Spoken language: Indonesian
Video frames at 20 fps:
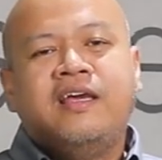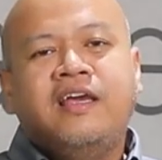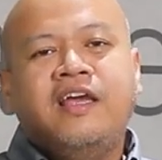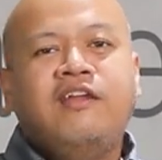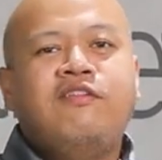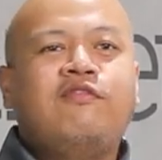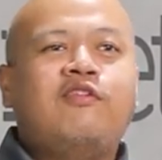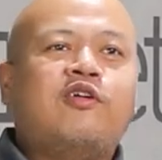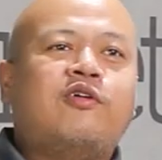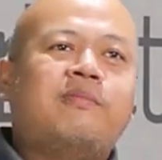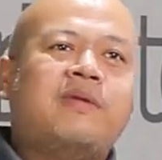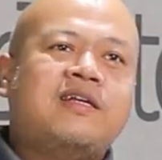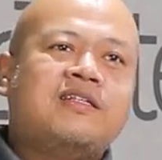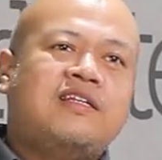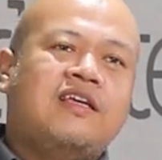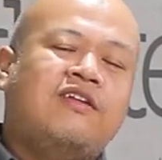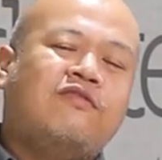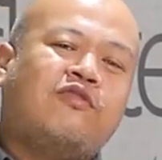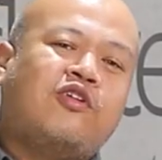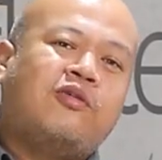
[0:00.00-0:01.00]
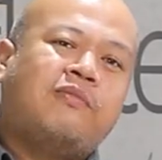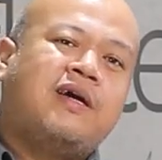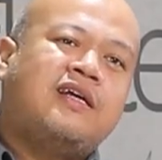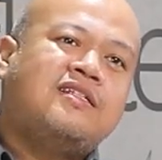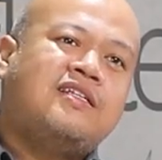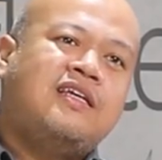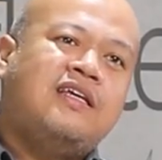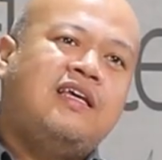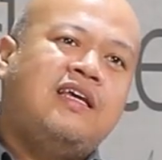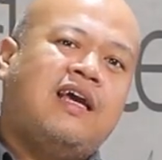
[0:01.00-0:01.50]

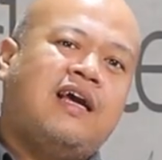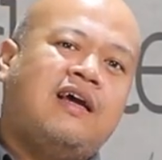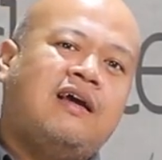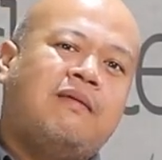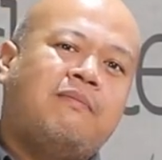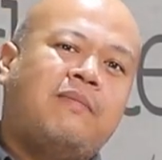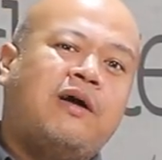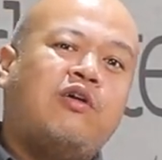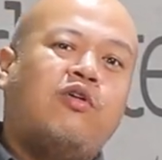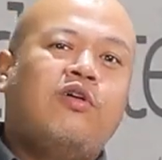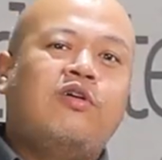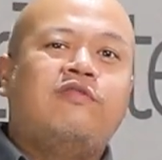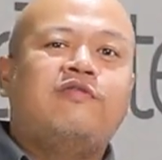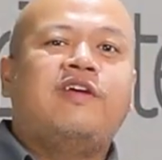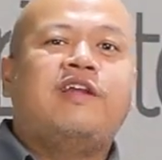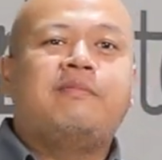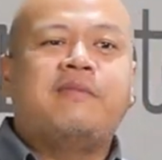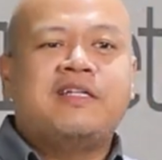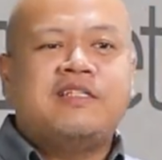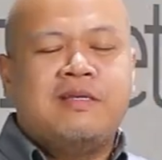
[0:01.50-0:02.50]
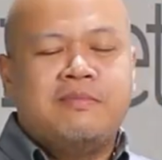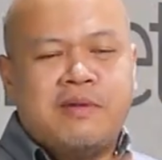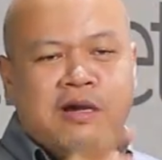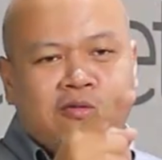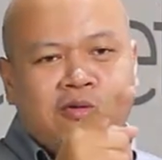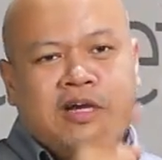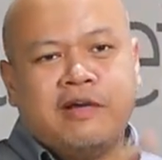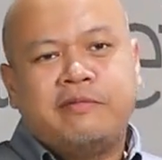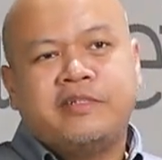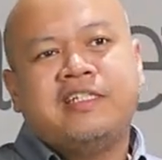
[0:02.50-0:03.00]
informasi-informasi yang mengkonfirmasi
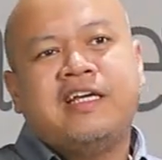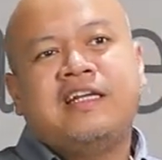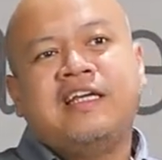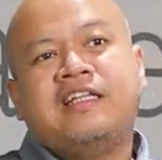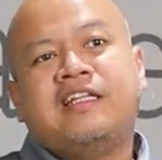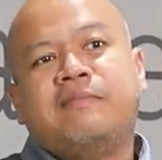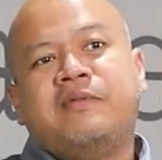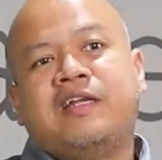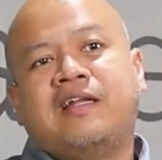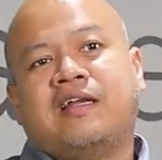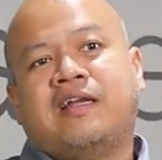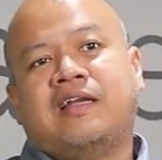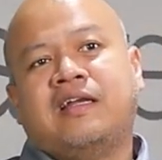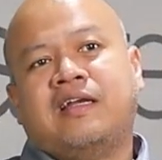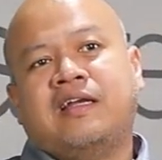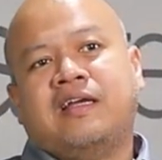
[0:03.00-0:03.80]
bahwa kepercayaan kita benar.